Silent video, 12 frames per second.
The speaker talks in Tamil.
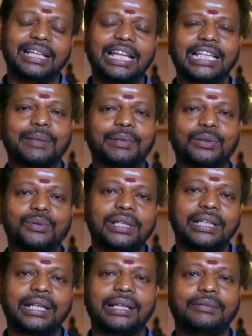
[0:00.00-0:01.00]
அதுக்கப்புறம் குளி
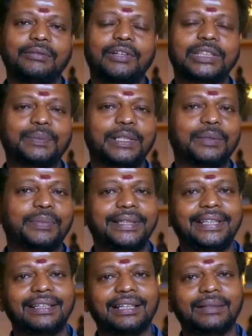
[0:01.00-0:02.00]
வாஷ் பண்ணிட்டு
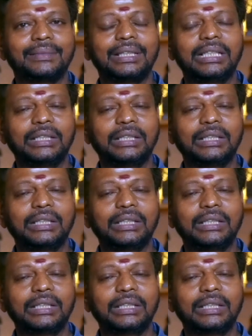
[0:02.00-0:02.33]
போயிட்டே இருக்கலாம்